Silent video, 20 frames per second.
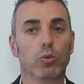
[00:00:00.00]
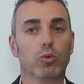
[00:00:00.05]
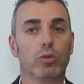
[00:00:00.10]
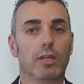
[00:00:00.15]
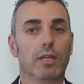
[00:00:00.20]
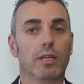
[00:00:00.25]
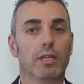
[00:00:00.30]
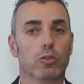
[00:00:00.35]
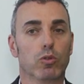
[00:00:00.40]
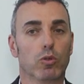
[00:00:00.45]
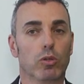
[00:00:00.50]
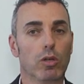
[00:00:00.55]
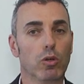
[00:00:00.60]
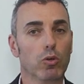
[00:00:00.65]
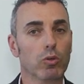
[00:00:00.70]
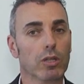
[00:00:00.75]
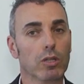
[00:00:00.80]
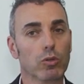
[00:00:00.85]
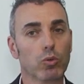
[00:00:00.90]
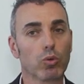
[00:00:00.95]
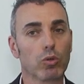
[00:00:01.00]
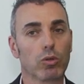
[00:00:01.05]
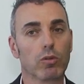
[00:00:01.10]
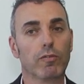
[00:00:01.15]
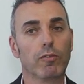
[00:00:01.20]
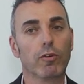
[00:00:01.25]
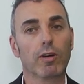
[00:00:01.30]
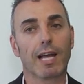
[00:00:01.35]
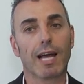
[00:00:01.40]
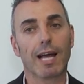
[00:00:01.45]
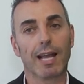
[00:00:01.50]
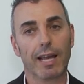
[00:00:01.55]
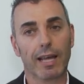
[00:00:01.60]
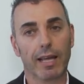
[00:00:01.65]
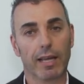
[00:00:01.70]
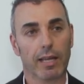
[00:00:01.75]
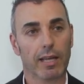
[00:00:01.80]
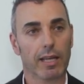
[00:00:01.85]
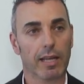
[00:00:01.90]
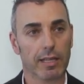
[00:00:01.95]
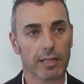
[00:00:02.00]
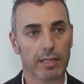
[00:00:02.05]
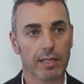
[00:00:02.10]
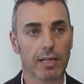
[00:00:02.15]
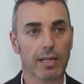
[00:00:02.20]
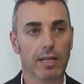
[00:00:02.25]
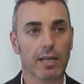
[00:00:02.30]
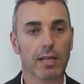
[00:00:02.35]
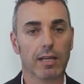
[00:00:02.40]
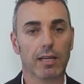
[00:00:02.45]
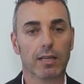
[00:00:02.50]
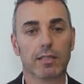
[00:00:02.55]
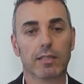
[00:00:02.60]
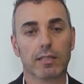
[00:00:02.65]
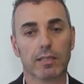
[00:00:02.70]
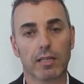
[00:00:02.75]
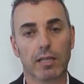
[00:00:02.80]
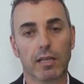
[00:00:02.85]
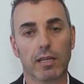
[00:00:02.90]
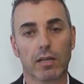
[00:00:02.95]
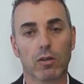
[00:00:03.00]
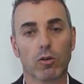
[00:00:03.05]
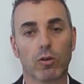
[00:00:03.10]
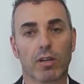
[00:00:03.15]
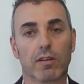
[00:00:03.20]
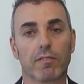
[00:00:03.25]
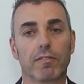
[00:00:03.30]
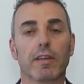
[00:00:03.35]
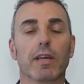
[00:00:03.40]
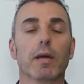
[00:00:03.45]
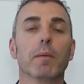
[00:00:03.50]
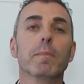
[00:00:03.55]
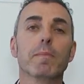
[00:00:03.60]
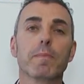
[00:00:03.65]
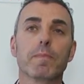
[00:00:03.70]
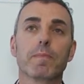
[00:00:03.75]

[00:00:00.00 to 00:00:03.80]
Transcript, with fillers: l'utilizzo dell'onda d'urto focale e del, dell'ecografia.